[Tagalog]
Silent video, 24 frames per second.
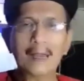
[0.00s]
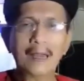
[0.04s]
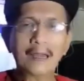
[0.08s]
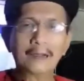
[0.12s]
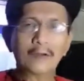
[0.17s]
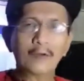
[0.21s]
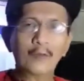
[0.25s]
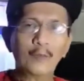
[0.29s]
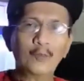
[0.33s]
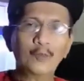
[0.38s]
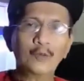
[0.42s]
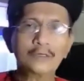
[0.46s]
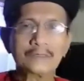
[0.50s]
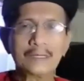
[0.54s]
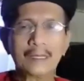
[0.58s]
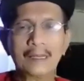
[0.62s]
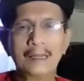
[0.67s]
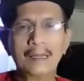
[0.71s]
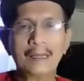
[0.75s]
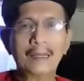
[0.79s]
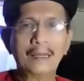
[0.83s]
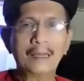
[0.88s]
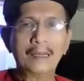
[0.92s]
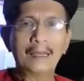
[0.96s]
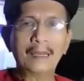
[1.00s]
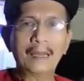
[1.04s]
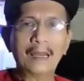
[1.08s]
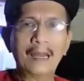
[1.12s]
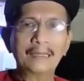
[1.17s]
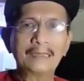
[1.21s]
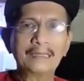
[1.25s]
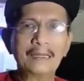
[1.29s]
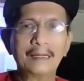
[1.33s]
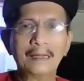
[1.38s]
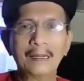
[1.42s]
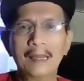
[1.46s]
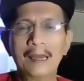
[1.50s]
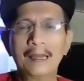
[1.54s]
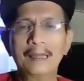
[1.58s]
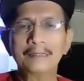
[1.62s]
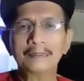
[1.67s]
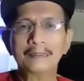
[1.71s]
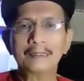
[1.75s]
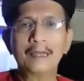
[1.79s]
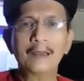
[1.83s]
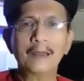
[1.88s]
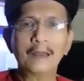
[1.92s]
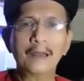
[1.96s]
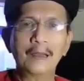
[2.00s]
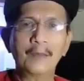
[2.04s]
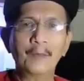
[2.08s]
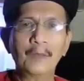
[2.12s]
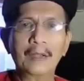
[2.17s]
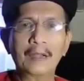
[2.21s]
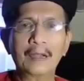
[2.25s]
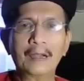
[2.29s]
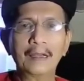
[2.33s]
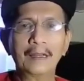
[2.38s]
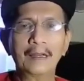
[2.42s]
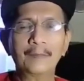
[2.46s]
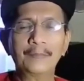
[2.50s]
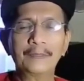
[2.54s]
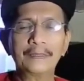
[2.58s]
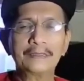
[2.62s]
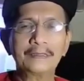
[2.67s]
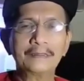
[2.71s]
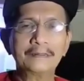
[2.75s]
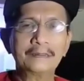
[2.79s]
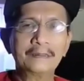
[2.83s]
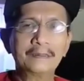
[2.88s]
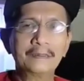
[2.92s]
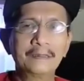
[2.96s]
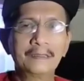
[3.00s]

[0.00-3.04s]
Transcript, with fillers: araw po sa ating lahat na magkakalapatid.